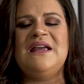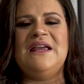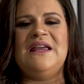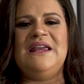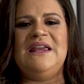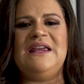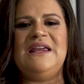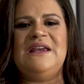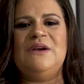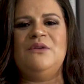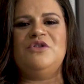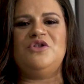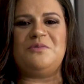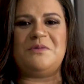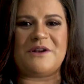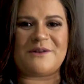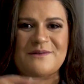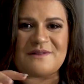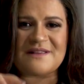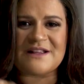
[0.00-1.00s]
E o
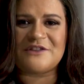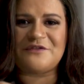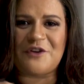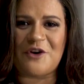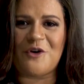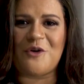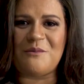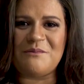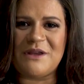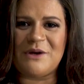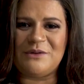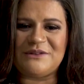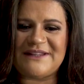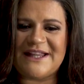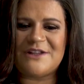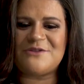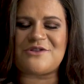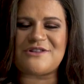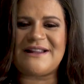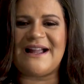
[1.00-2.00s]
Espírito Santo falou comigo
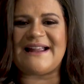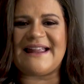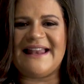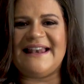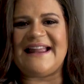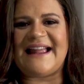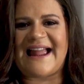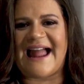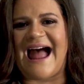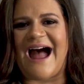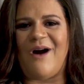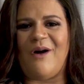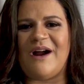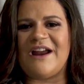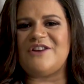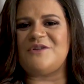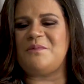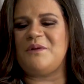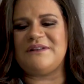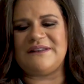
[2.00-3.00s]
dentro daquele carro,
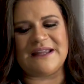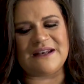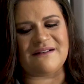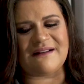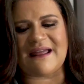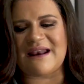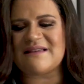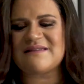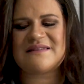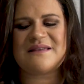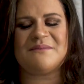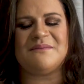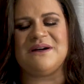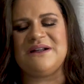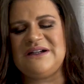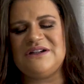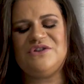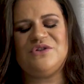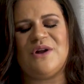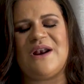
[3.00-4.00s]
respondendo aquela
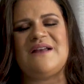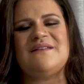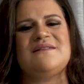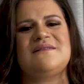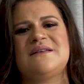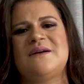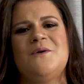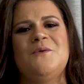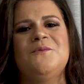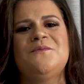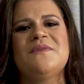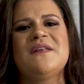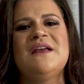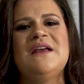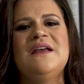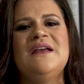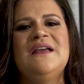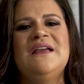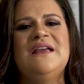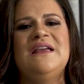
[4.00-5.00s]
semana de oração
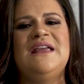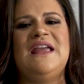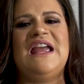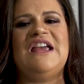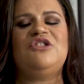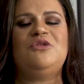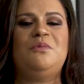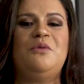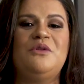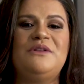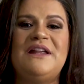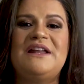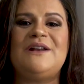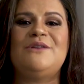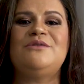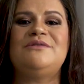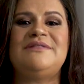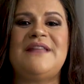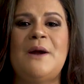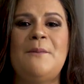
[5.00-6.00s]
e respondendo
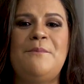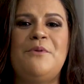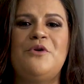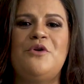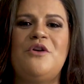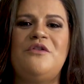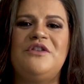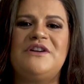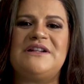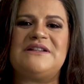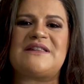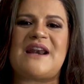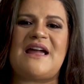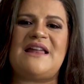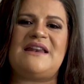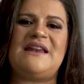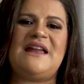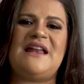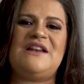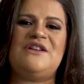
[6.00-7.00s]
ao tempo novo que
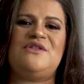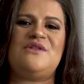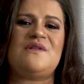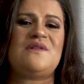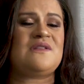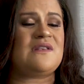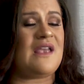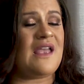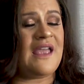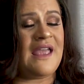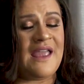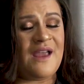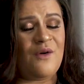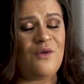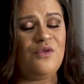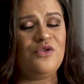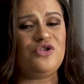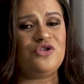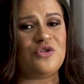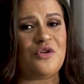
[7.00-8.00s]
traria. Ele disse,
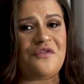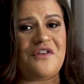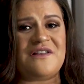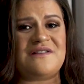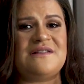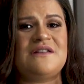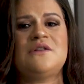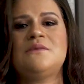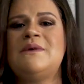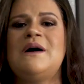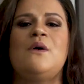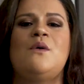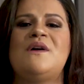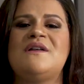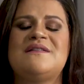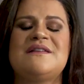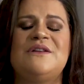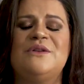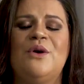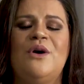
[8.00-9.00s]
eu estou fazendo uma
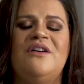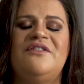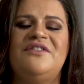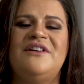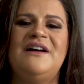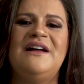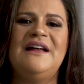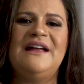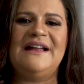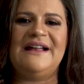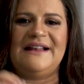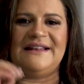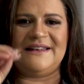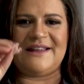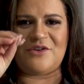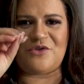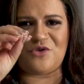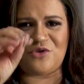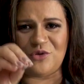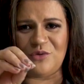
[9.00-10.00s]
coisa nova
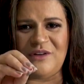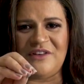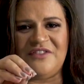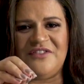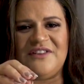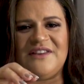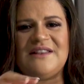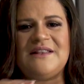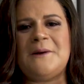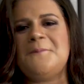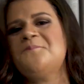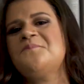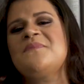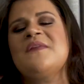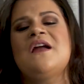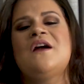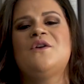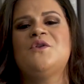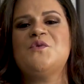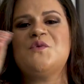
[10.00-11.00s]
na sua vida,
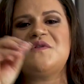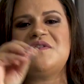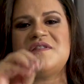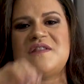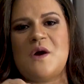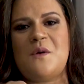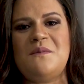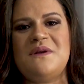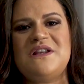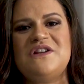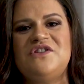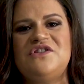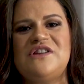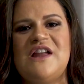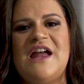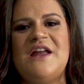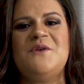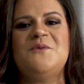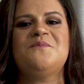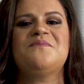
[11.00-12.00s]
no seu
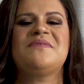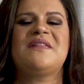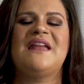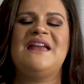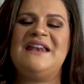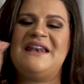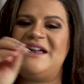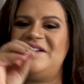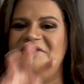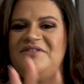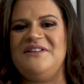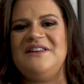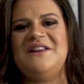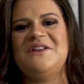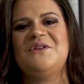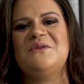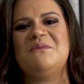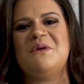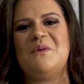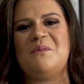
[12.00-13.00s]
ministério e na
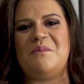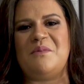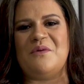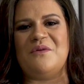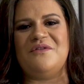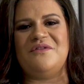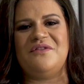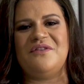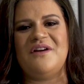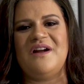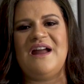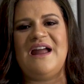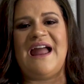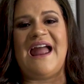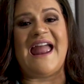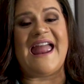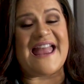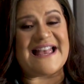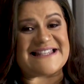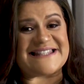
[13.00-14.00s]
vida do meu povo.
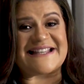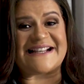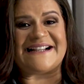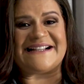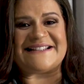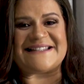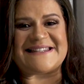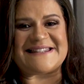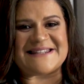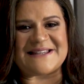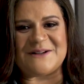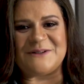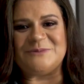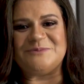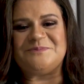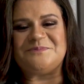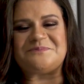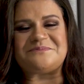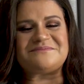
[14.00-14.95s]
Essa canção